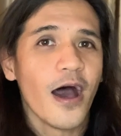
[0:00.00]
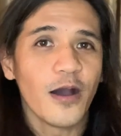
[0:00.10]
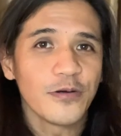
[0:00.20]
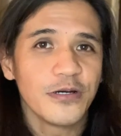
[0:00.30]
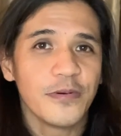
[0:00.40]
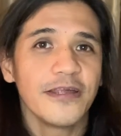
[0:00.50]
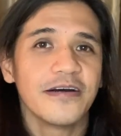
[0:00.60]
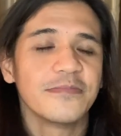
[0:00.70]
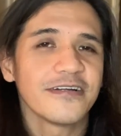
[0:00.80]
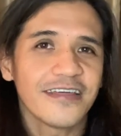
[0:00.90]
Ako naman
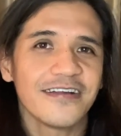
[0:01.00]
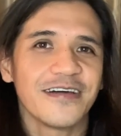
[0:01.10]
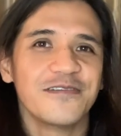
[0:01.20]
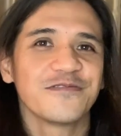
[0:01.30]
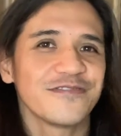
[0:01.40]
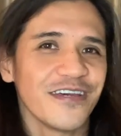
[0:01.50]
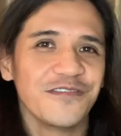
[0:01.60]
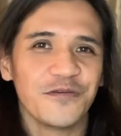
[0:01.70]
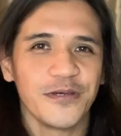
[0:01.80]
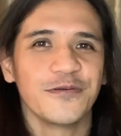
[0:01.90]
ang magtatanong sa
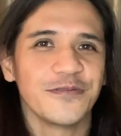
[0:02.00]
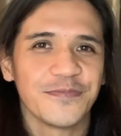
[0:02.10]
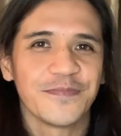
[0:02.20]
inyo ngayon.